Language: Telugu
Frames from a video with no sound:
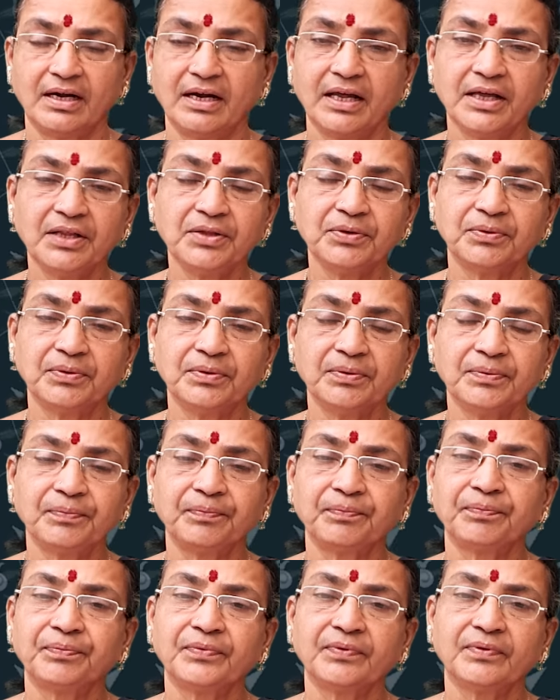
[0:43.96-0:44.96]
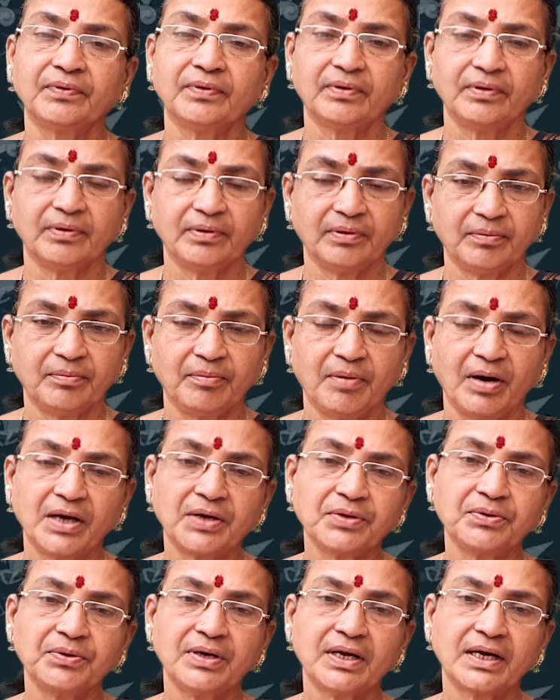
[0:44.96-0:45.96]
లేదు
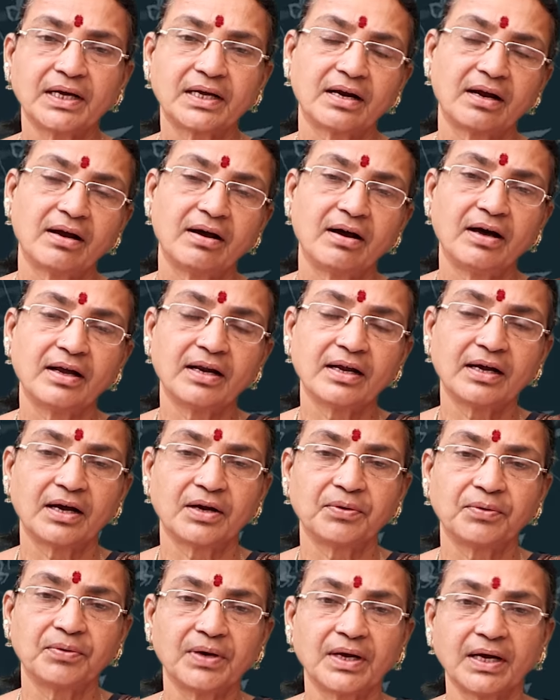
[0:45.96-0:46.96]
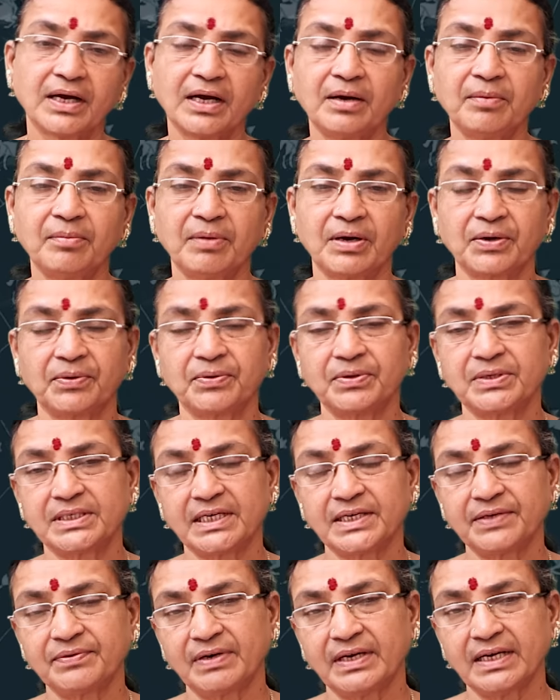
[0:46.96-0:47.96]
మారుతున్న గ్రహాలకు అనుగుణంగా మనకు
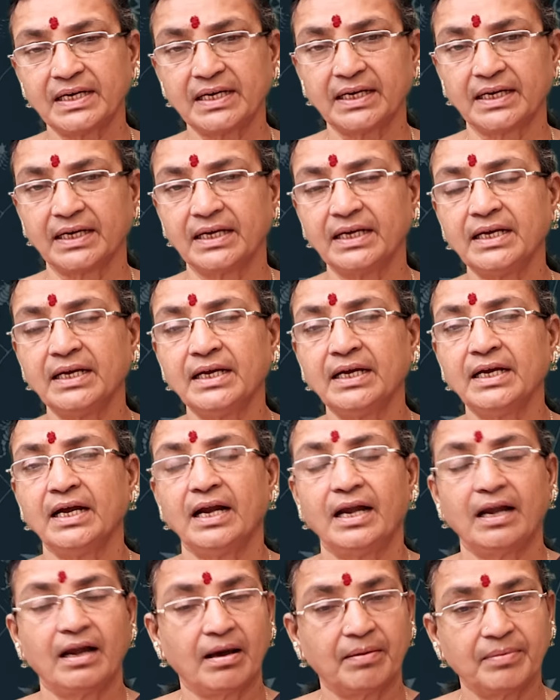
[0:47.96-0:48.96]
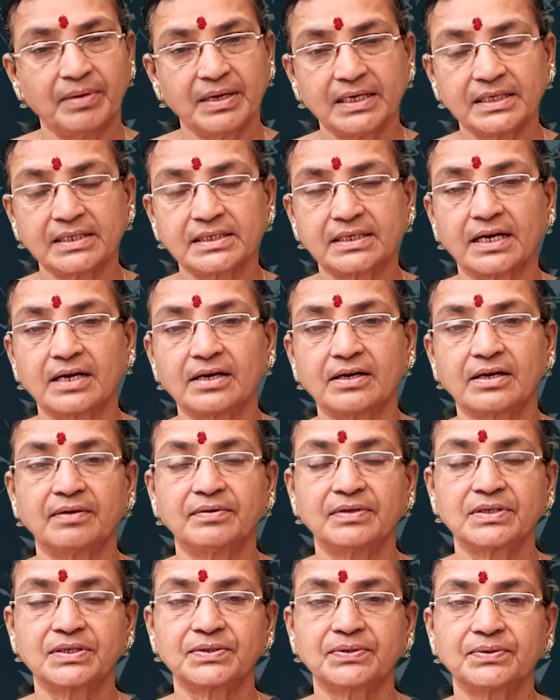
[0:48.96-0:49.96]
వచ్చేటువంటి లాభ నష్టాలు
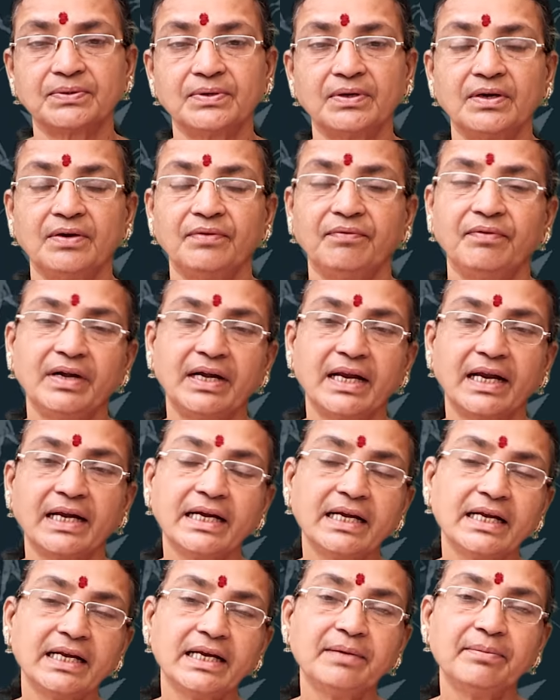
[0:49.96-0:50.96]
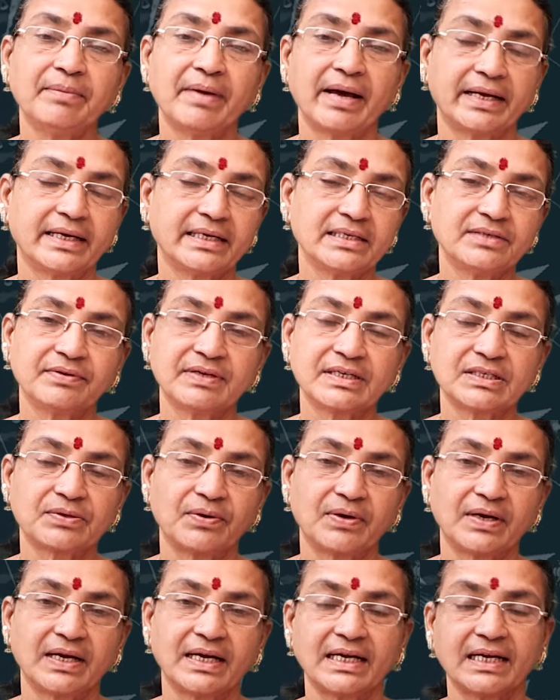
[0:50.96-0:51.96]
కావచ్చు వీటన్నిటినీ బ్యారేజ్
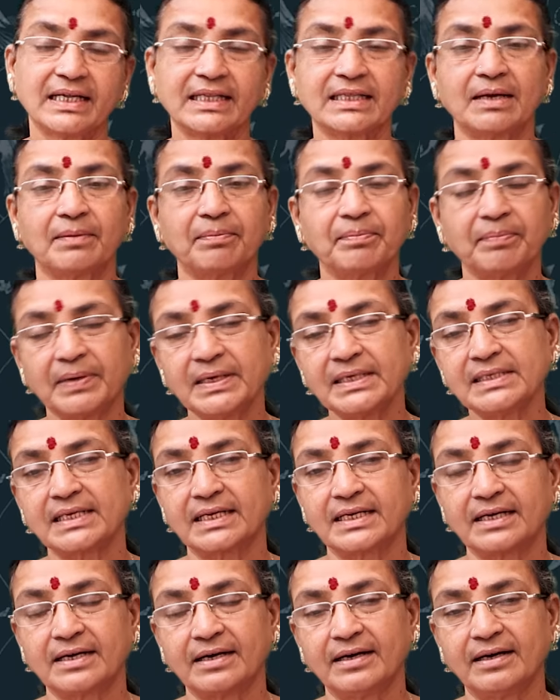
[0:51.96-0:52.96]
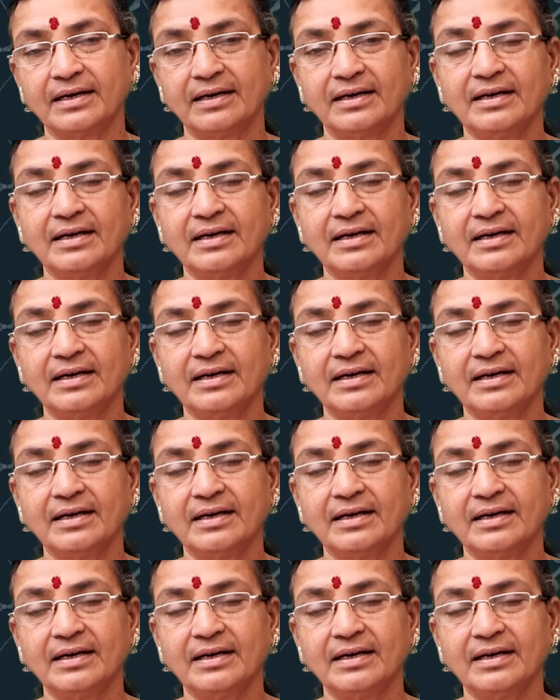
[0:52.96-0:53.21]
వేసుకోవాలంటే తప్పనిసరిగా